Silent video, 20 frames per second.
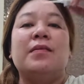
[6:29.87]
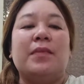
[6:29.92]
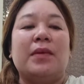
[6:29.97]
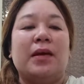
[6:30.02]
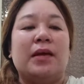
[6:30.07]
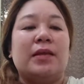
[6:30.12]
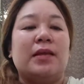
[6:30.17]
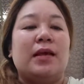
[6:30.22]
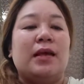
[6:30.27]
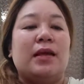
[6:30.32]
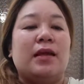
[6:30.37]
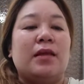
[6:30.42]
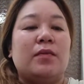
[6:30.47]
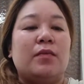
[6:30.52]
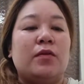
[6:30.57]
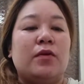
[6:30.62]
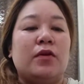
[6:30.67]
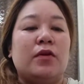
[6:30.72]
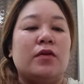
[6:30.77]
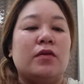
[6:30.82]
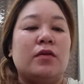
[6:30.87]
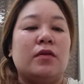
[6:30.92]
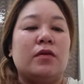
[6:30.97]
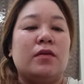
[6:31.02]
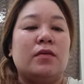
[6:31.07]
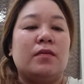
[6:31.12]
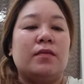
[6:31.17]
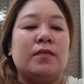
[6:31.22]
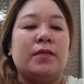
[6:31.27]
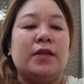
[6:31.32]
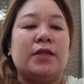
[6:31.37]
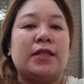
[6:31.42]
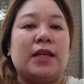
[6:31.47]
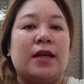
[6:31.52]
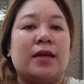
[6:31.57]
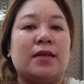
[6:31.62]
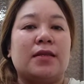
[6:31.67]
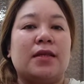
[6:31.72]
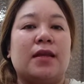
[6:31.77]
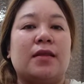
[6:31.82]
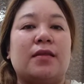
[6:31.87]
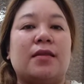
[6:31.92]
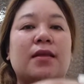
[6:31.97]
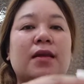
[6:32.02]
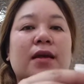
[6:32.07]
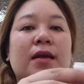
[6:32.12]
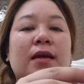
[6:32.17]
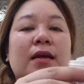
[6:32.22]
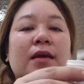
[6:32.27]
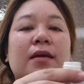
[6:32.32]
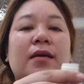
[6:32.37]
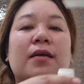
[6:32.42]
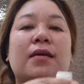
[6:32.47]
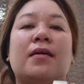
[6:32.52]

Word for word: maganda rin po yung isang set na